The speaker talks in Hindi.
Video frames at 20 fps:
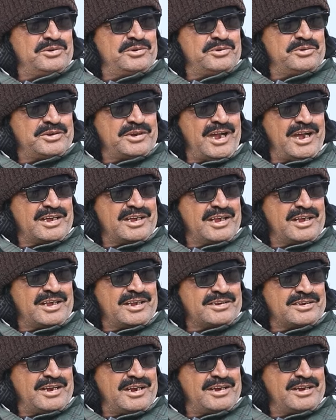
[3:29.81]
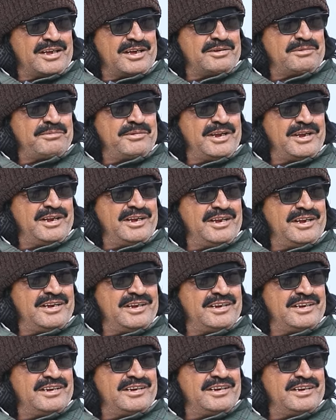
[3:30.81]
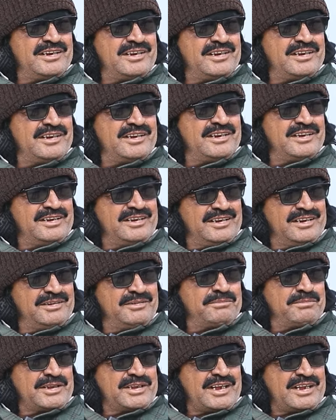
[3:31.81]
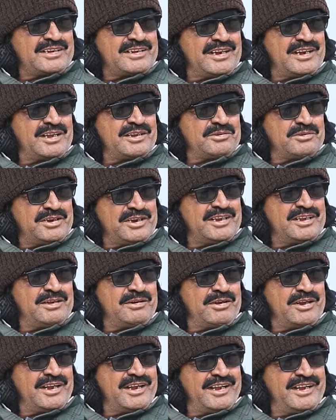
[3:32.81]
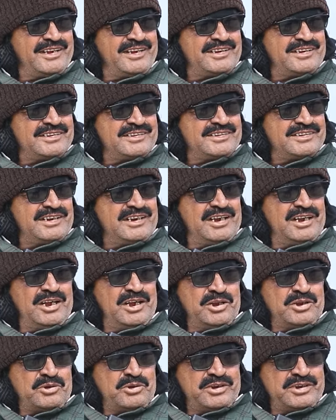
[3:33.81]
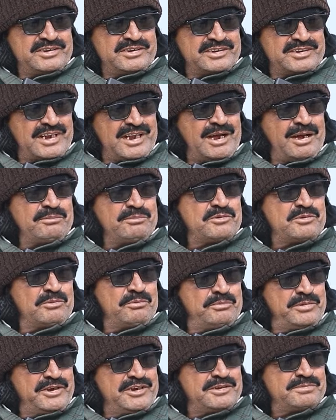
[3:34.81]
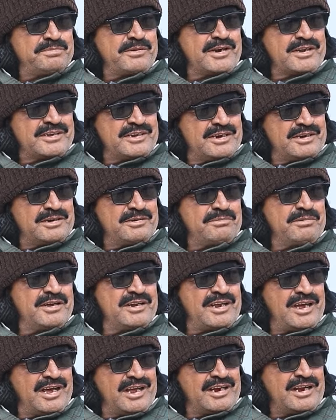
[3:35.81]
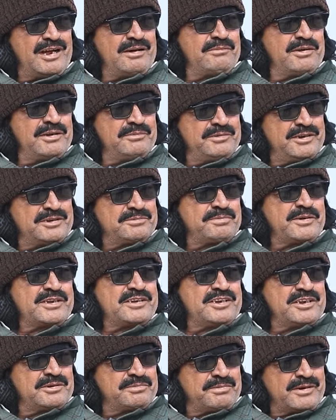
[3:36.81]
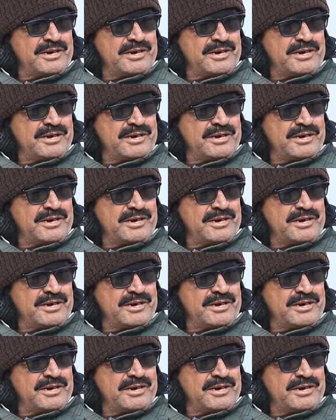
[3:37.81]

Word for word: तो जाके कृष्णा नगर में पता चला तो ये दवा लाए हम्म, हम्म, हम्म। तो इससे हमको 20 परसेंट आराम है 20-25